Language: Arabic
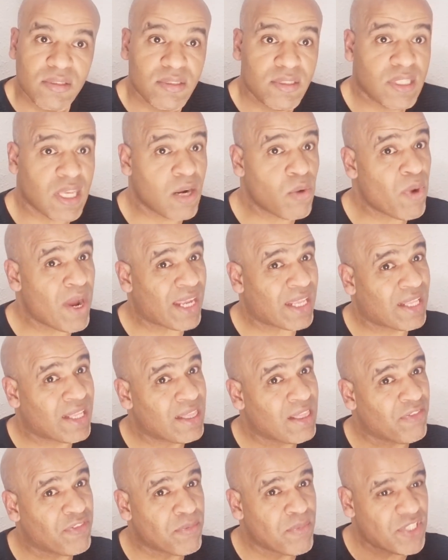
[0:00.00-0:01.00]
دار واحد
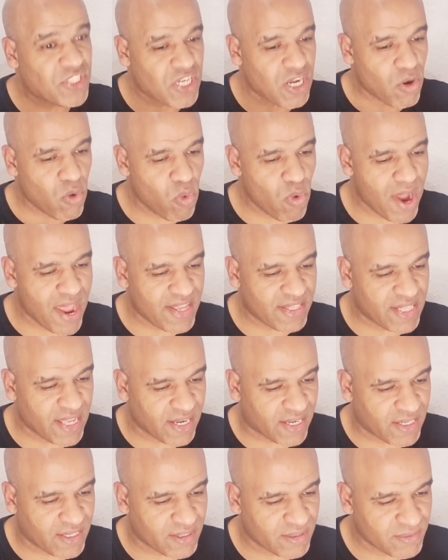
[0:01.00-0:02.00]
اللفظ ماشي هو
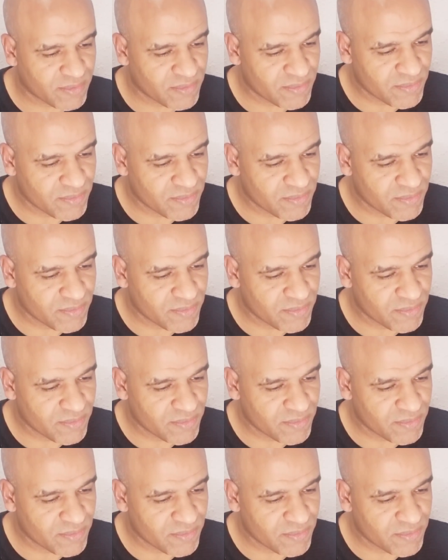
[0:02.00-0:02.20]
هذاك